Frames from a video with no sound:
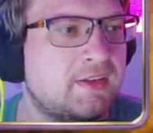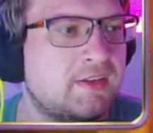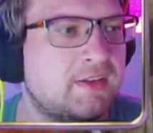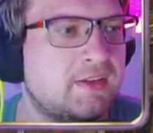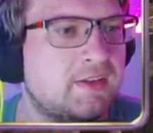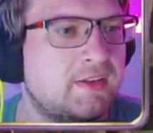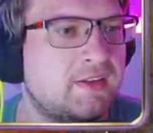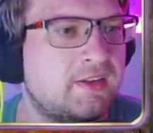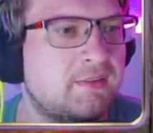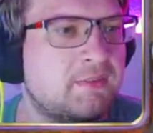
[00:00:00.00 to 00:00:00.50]

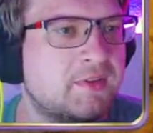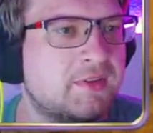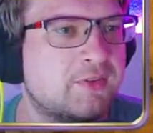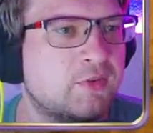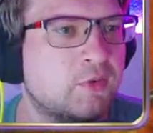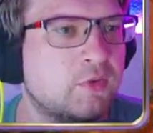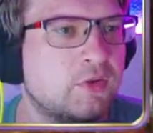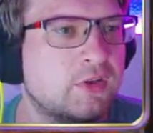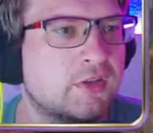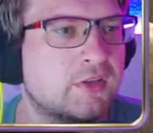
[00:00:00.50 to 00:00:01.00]
die, die
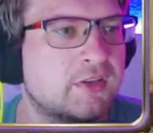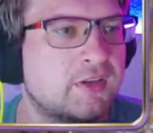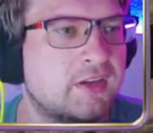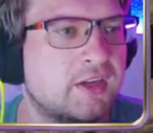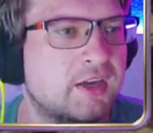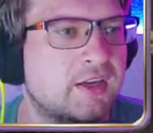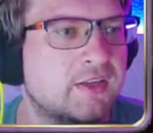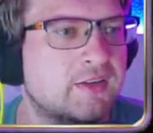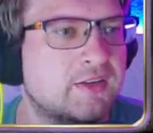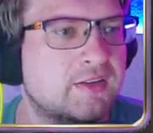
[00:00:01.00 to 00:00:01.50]
Mission
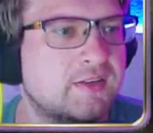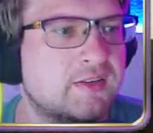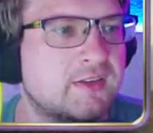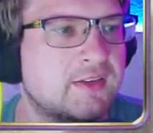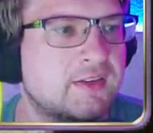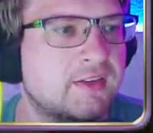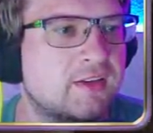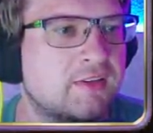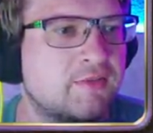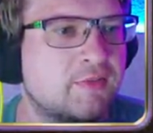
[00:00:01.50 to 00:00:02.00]
getriggert,
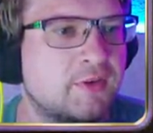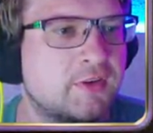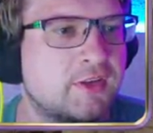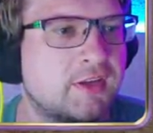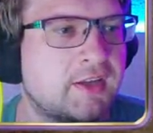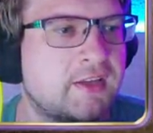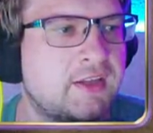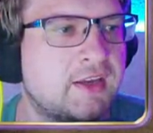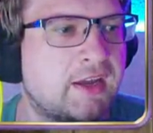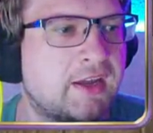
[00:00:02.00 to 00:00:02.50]
nicht? Ich wollte
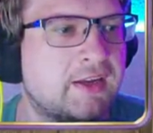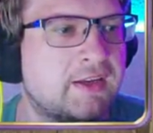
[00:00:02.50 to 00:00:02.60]
ja hier